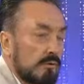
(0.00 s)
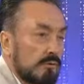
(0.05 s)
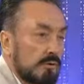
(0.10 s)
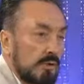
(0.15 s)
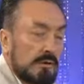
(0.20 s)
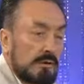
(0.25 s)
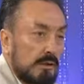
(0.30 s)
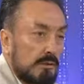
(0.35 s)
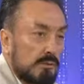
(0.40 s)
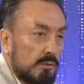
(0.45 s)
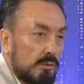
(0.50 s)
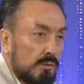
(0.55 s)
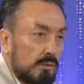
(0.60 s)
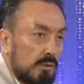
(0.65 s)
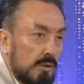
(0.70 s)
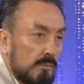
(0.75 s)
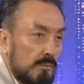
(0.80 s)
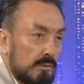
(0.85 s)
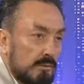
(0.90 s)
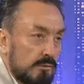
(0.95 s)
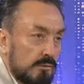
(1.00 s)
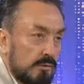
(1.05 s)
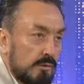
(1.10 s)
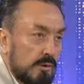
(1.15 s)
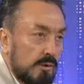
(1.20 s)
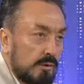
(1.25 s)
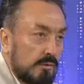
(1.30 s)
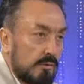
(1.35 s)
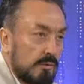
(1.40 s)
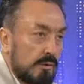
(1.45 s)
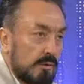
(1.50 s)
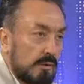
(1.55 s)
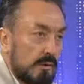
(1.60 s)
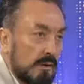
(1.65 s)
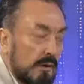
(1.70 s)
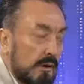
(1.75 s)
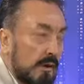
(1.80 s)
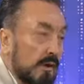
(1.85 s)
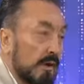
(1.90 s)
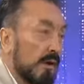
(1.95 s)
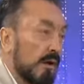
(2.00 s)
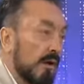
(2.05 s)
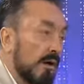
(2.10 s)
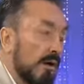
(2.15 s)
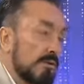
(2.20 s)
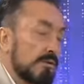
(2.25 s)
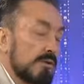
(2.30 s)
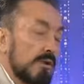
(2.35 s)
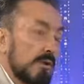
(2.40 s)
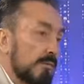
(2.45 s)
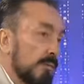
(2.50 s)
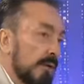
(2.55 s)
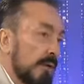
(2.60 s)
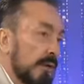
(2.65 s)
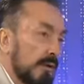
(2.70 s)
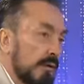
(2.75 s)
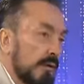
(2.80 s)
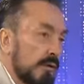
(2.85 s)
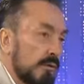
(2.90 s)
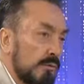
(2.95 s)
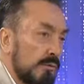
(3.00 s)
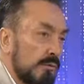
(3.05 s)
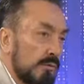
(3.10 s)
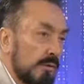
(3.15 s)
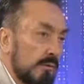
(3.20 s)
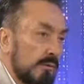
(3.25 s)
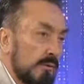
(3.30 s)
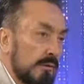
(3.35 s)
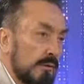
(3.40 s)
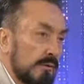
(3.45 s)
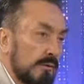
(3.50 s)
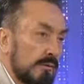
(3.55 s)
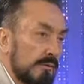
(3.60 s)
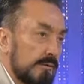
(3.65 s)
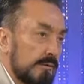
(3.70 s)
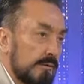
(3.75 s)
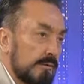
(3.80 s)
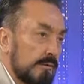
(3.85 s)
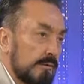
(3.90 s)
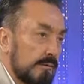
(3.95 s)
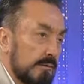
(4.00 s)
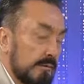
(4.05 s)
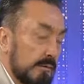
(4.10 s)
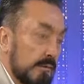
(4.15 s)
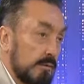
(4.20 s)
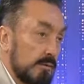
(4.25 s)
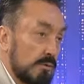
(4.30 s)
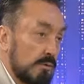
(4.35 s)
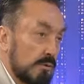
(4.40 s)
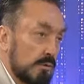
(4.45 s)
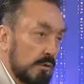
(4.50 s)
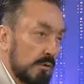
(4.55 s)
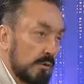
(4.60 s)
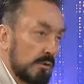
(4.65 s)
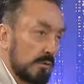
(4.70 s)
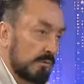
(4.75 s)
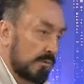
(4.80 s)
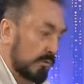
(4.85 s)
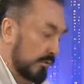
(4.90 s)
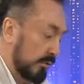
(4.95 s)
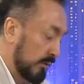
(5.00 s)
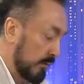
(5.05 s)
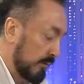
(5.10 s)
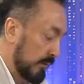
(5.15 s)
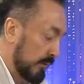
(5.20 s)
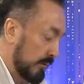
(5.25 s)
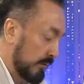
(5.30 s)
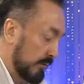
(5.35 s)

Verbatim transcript: Şeytan dokunamaz Kur'an'a diyor. Ancak melekler dokunabilir. Temiz olanlar dokunabilir.